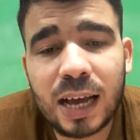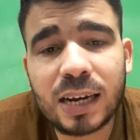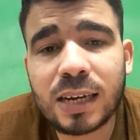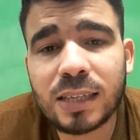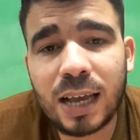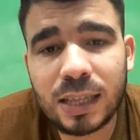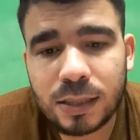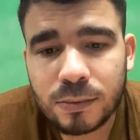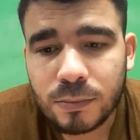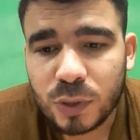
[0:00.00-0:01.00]
قررت
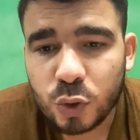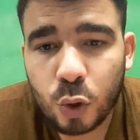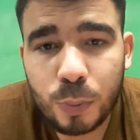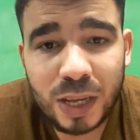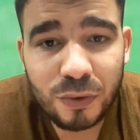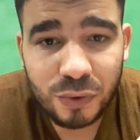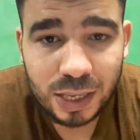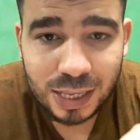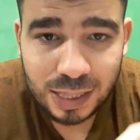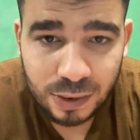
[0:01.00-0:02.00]
ان تكمل
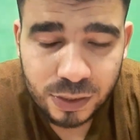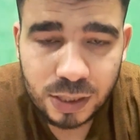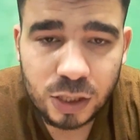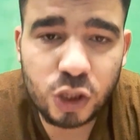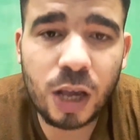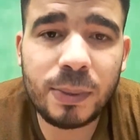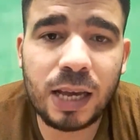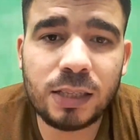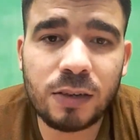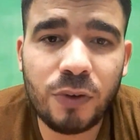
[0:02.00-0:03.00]
في نفس
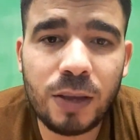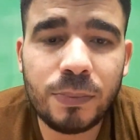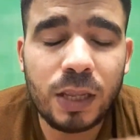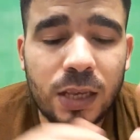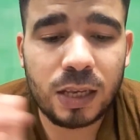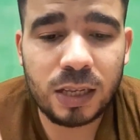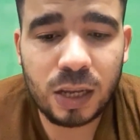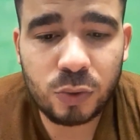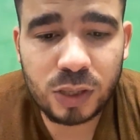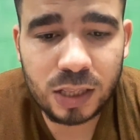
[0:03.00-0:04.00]
جامعتك فاهم إذا
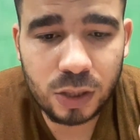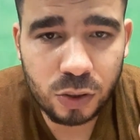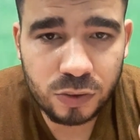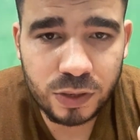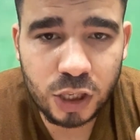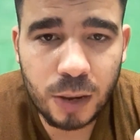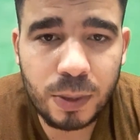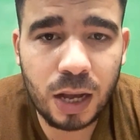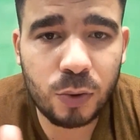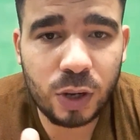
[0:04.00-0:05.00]
كنت تدرس في
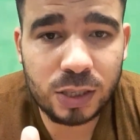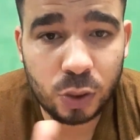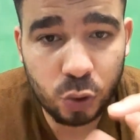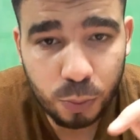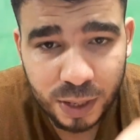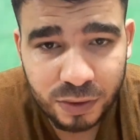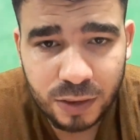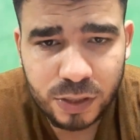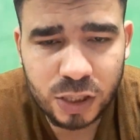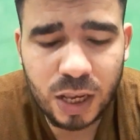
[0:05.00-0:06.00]
جامعة وستكمل في
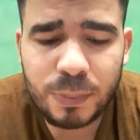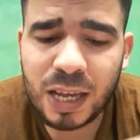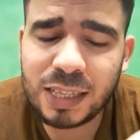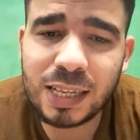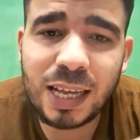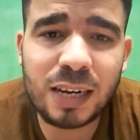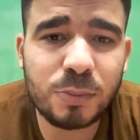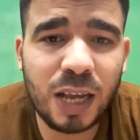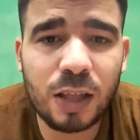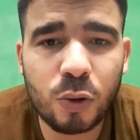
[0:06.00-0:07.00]
نفس الجامعة عند ذلك
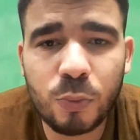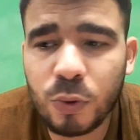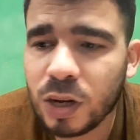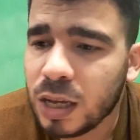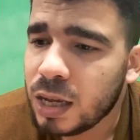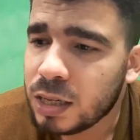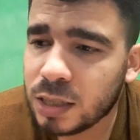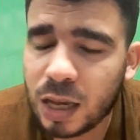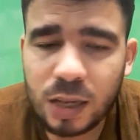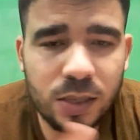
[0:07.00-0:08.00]
امتحان القبول
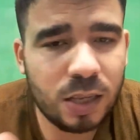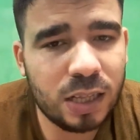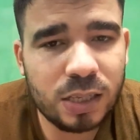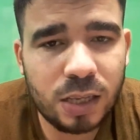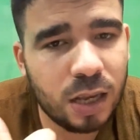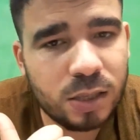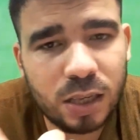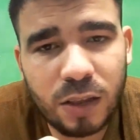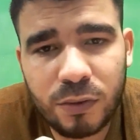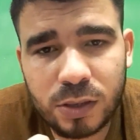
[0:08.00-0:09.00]
يعني
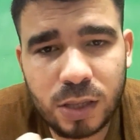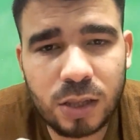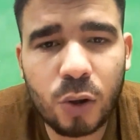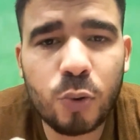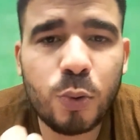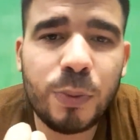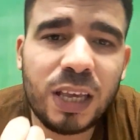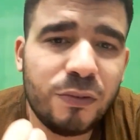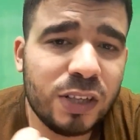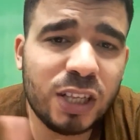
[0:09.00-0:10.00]
ستقوم
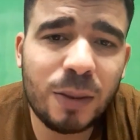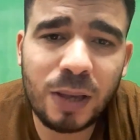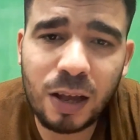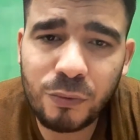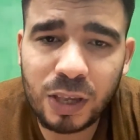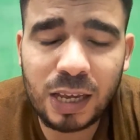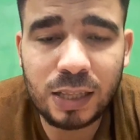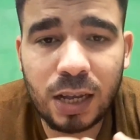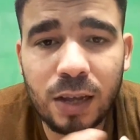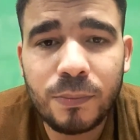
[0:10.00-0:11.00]
به في جامعة في
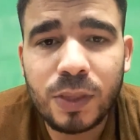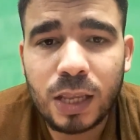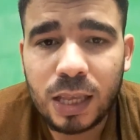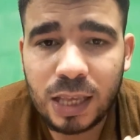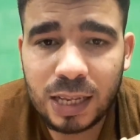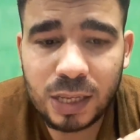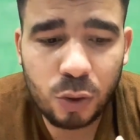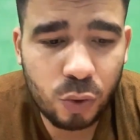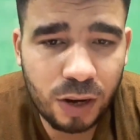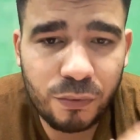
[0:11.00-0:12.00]
إحدى يعني
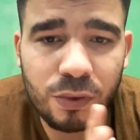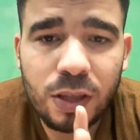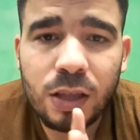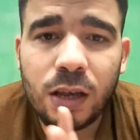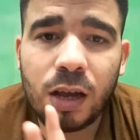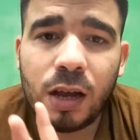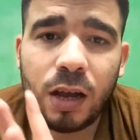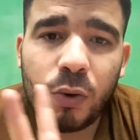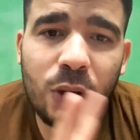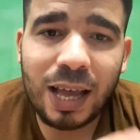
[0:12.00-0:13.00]
غرف
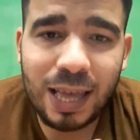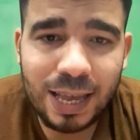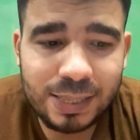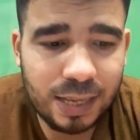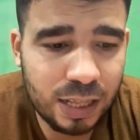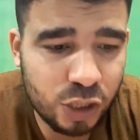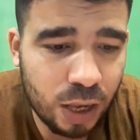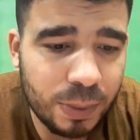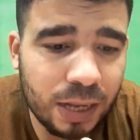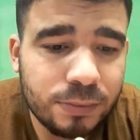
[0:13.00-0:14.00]
آه، أو قاعات
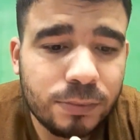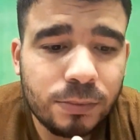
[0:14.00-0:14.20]
الجامعة